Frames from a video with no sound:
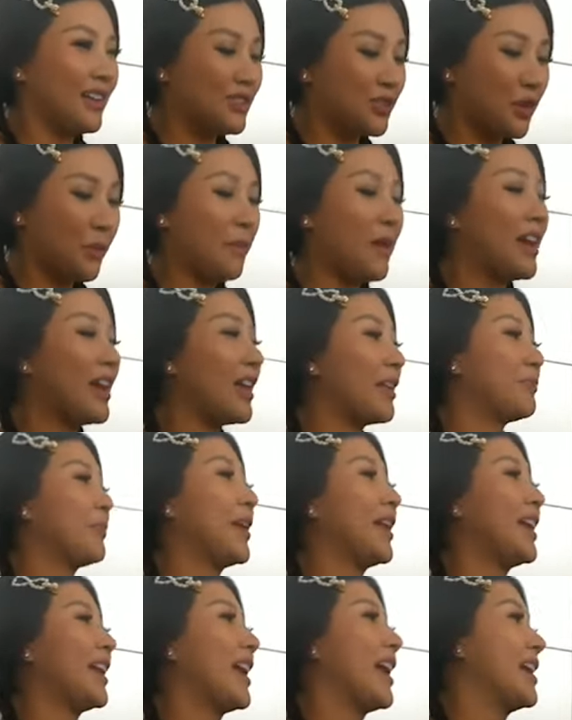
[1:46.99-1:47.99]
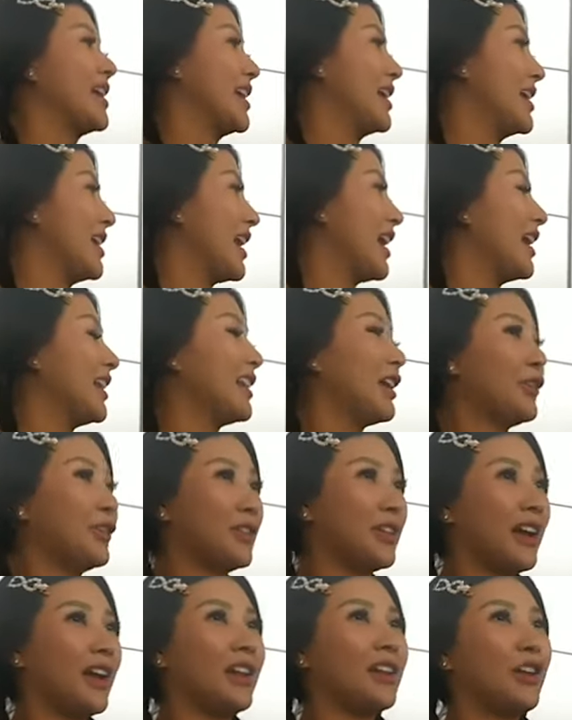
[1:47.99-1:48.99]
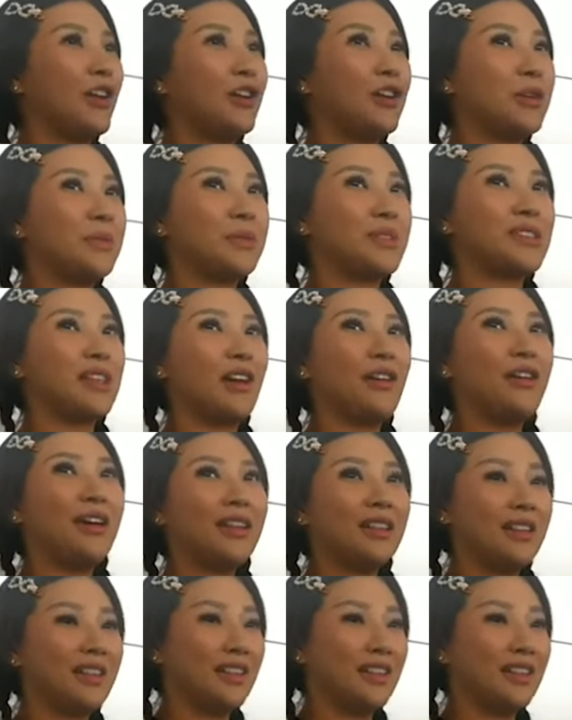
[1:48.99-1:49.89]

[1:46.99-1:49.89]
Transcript: coba lihat packingannya dia kan takutnya kan kalau di pesawat